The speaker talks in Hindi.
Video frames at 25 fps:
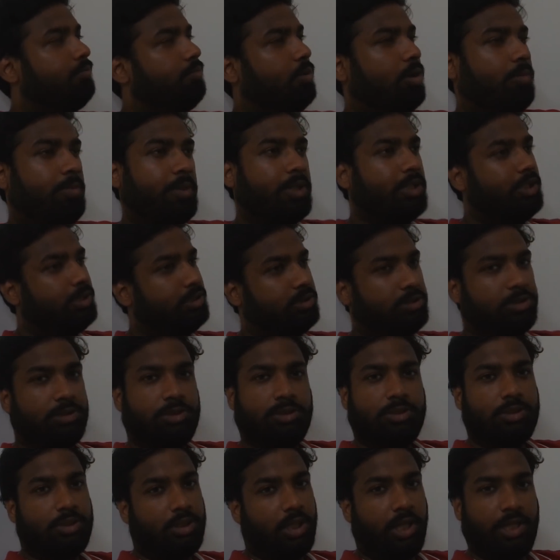प्रॉपर्टी इज़
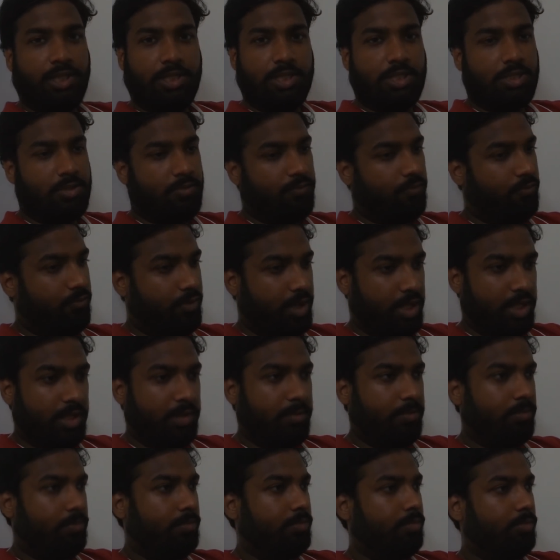नाइस
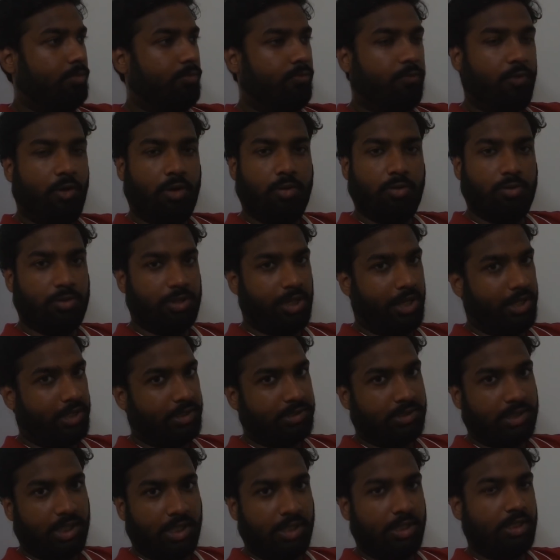वेरी फॉर
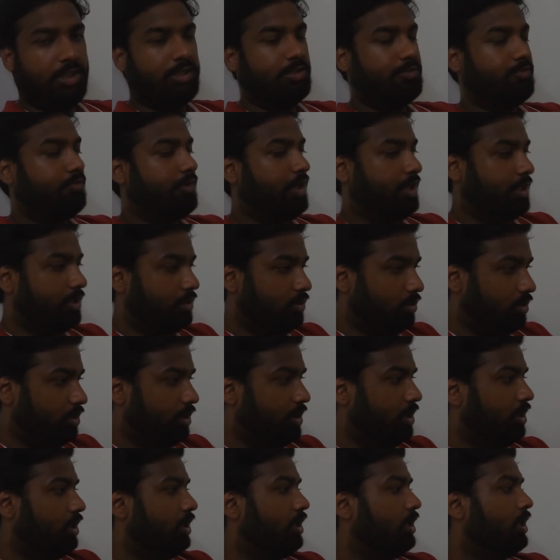लुधियाना स्टैंडर्ड्स वेरी
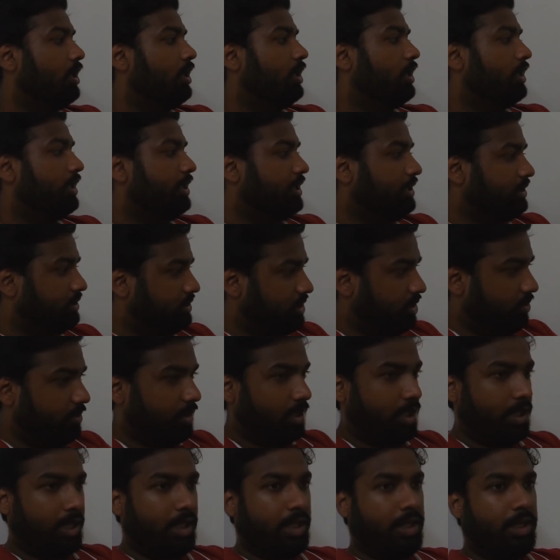गुड
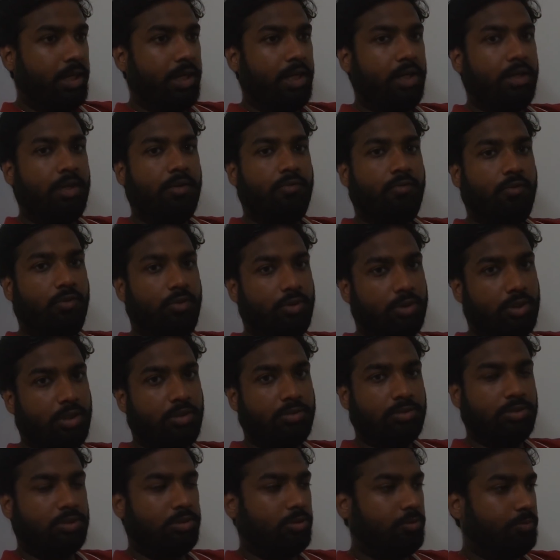रीज़नेबल है रेट फोर
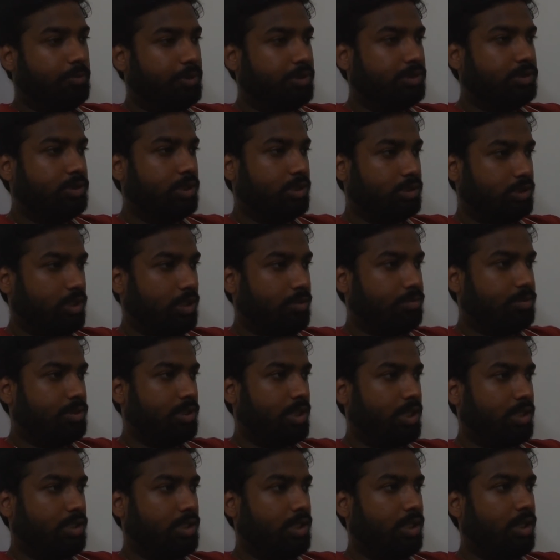थाउजेंड रुपीज़ के हिसाब
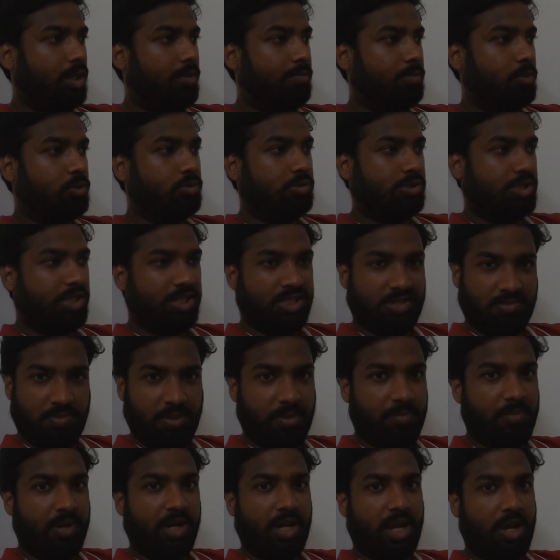से आई थिंक अप टू सिक्स
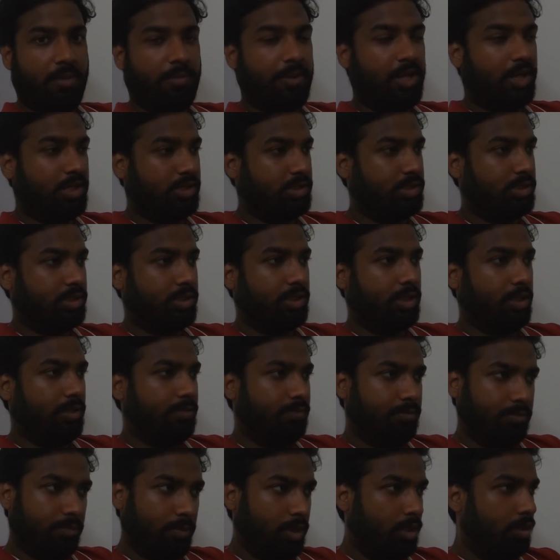पीपल यहाँ पे आ सकते
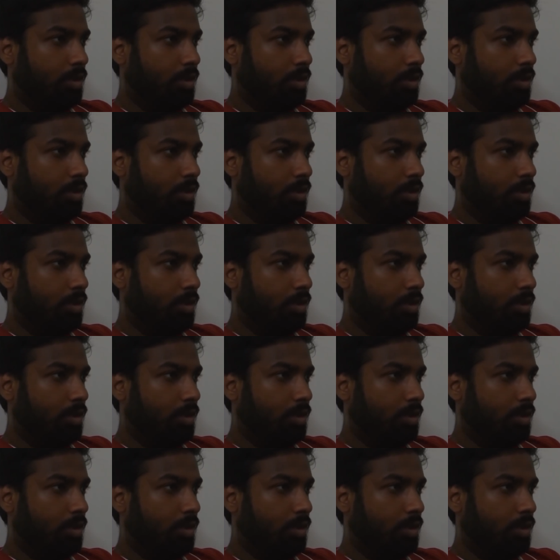हैं